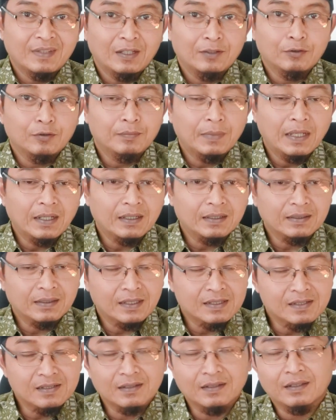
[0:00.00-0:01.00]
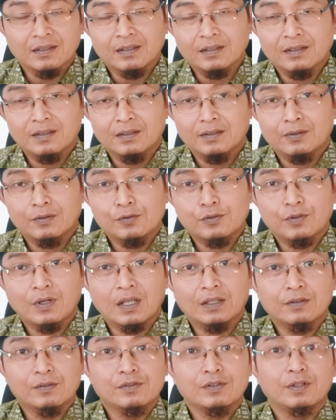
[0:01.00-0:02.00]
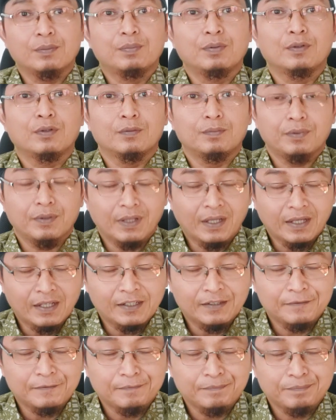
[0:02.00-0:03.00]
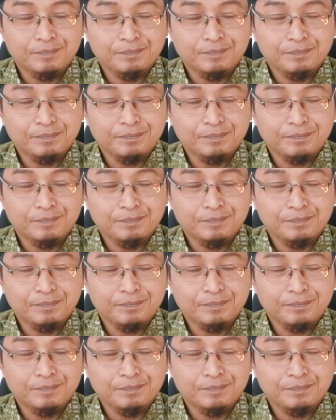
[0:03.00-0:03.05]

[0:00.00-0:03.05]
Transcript: Nah, untuk maharnya sendiri Rp700.000.